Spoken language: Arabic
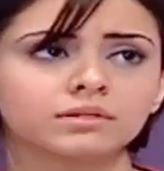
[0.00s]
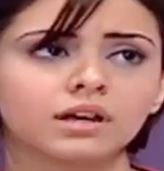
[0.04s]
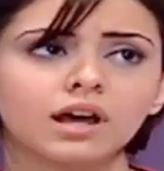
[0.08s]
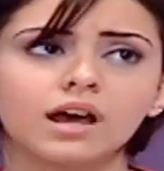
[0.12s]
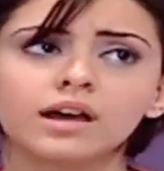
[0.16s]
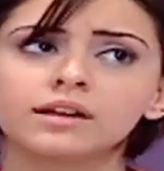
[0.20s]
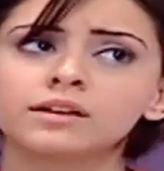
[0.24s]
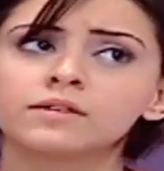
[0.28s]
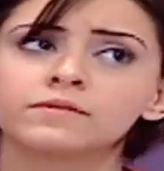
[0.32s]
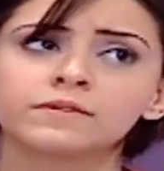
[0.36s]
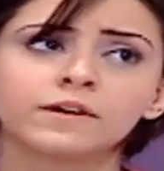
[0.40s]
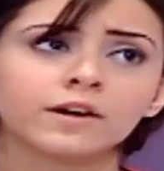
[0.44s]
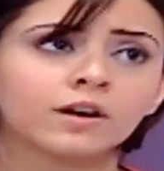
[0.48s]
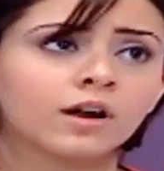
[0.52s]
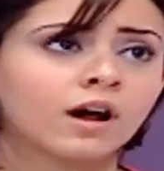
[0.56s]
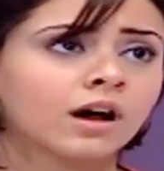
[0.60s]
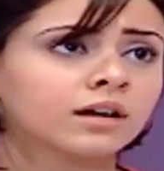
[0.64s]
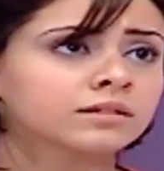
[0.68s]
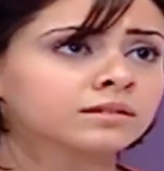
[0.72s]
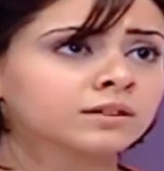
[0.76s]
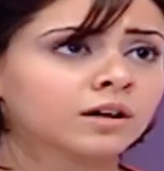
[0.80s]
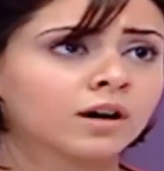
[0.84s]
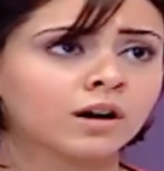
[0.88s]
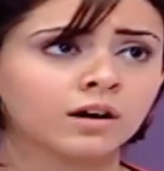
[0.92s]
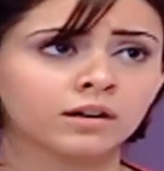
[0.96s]
انا
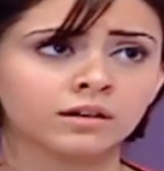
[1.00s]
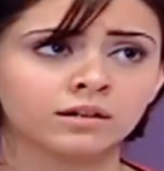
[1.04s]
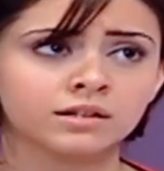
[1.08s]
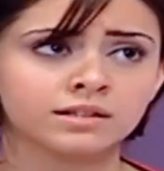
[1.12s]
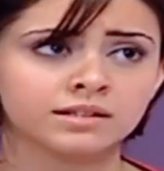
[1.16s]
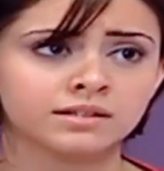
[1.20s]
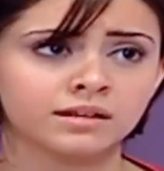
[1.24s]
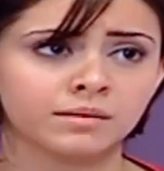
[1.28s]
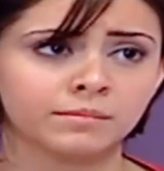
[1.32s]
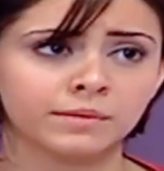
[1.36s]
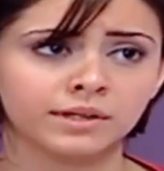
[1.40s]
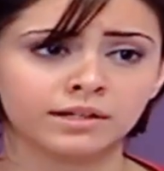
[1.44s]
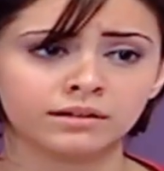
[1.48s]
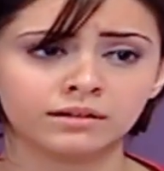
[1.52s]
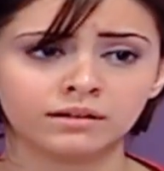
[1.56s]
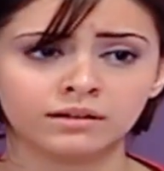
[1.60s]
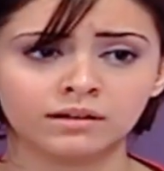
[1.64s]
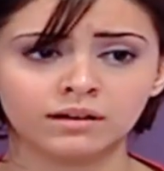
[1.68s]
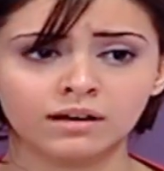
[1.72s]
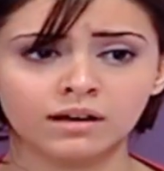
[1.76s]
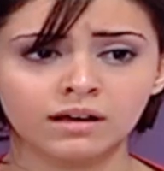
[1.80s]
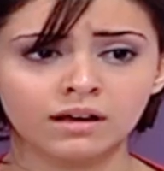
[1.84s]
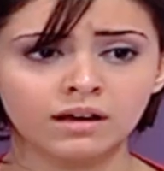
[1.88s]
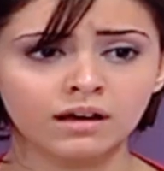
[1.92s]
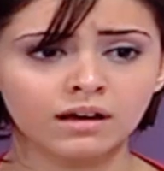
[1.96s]
فرهدت خلاص يا منى
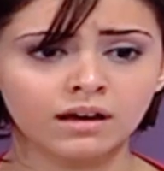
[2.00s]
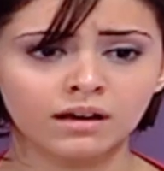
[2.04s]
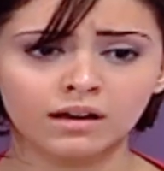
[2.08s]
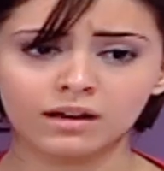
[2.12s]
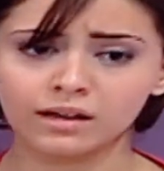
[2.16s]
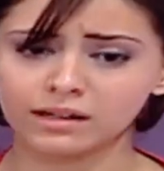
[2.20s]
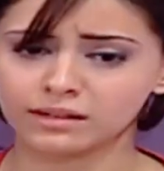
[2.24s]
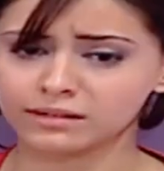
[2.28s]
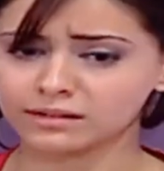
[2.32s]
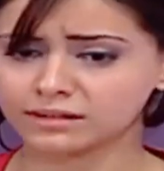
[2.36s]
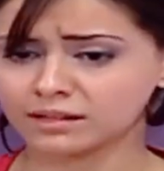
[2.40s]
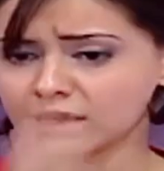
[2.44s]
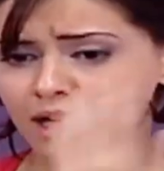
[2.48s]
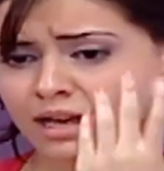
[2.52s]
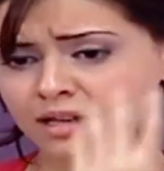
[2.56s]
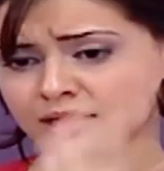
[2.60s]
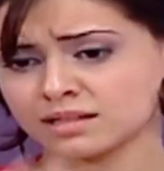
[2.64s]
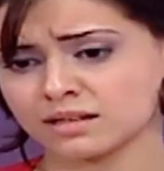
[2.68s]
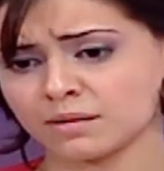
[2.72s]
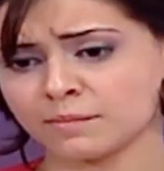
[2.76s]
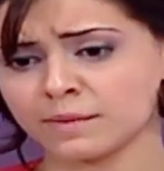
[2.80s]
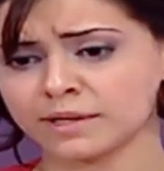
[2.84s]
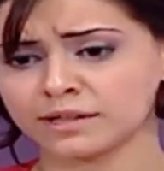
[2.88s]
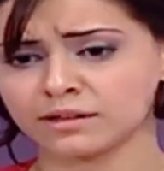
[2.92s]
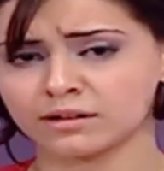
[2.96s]
انتهى
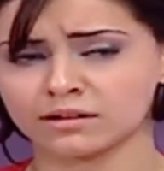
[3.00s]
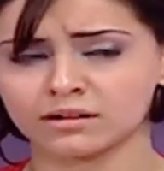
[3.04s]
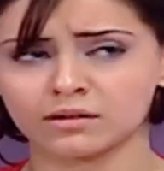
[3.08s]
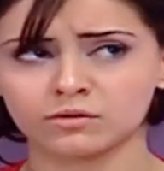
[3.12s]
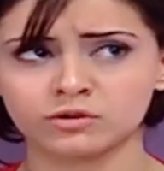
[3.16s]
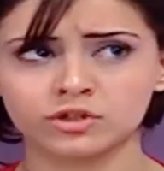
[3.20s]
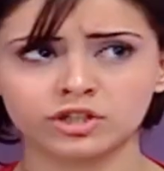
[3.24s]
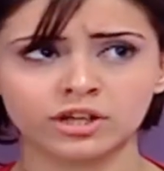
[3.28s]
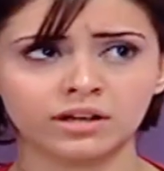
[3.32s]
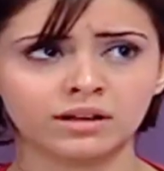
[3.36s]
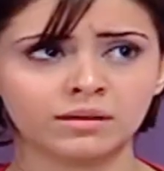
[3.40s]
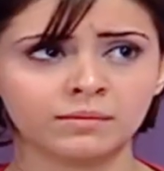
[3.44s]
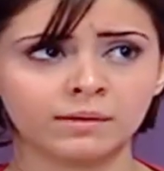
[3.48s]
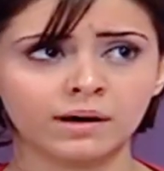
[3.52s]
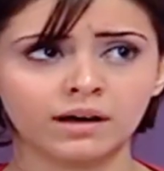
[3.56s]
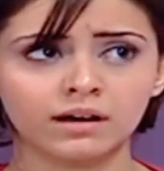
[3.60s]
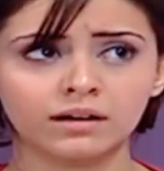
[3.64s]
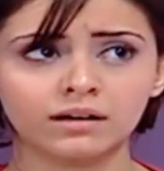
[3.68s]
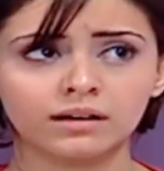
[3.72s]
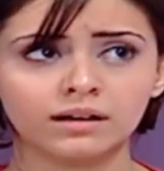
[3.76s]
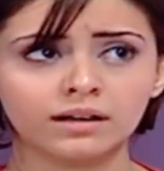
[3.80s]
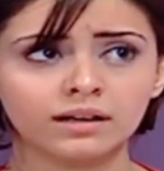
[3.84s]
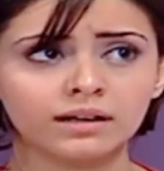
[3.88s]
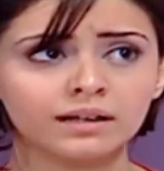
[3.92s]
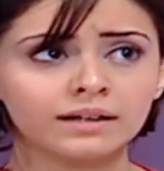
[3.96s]
زمن الروشنه بقى
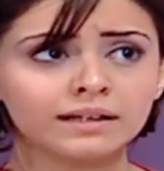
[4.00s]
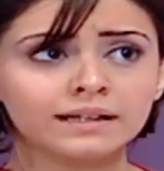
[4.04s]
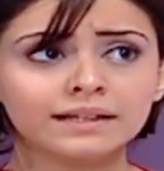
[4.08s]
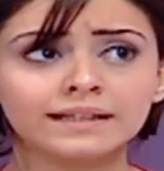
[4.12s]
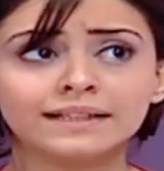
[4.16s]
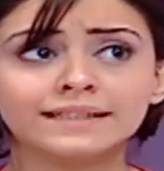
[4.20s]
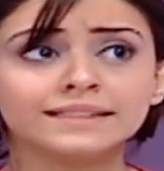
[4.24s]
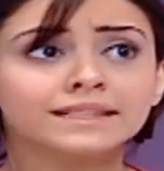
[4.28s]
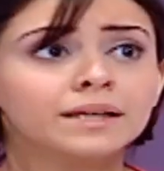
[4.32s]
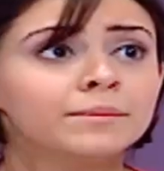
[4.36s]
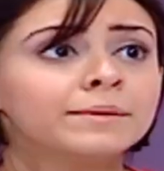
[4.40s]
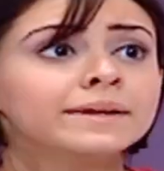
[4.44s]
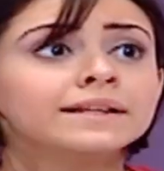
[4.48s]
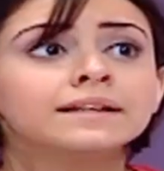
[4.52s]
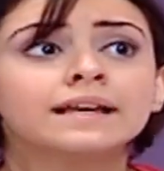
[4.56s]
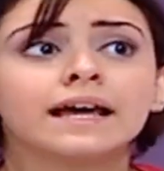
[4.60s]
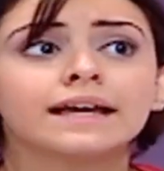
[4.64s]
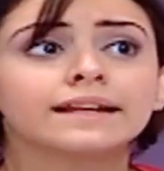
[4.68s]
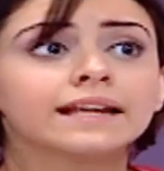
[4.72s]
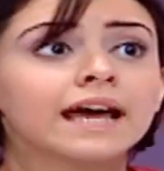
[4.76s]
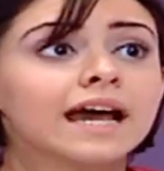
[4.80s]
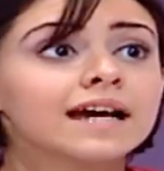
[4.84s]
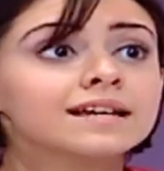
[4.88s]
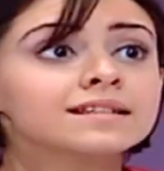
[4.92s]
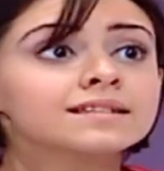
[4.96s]
يا منى
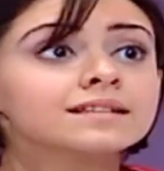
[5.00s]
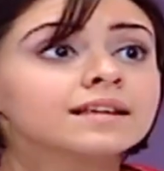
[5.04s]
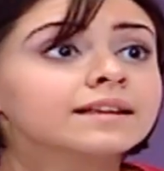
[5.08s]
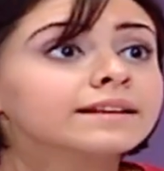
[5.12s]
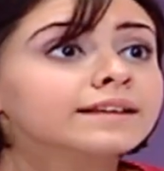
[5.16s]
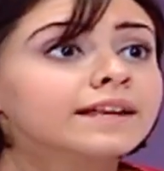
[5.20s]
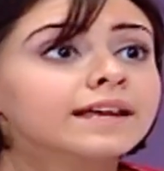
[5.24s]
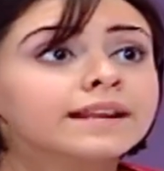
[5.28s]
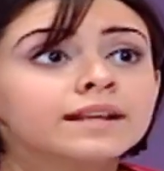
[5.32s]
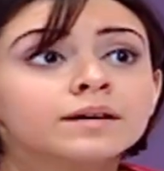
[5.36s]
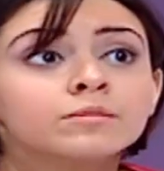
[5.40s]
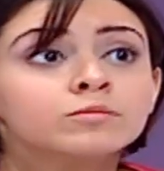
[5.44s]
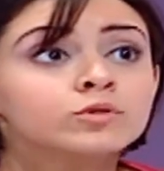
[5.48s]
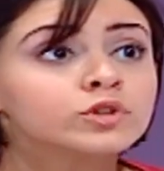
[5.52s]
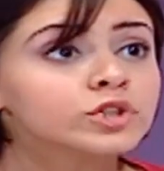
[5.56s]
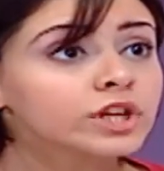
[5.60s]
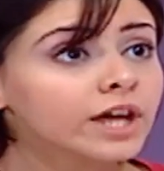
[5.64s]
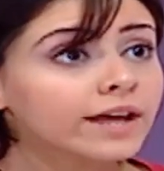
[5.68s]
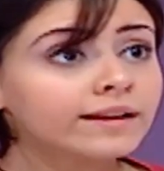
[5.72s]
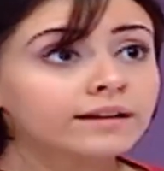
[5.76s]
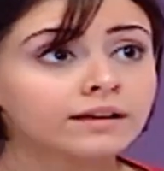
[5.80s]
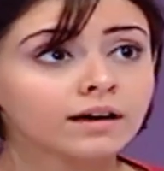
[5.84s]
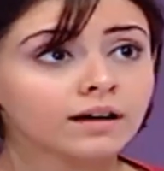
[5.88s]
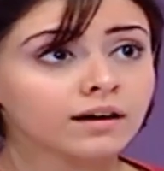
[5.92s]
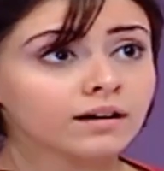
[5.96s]
انا حاسه ان انا
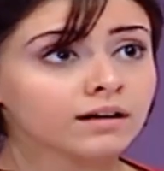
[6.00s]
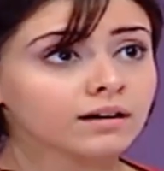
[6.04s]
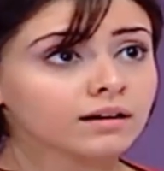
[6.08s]
مشانه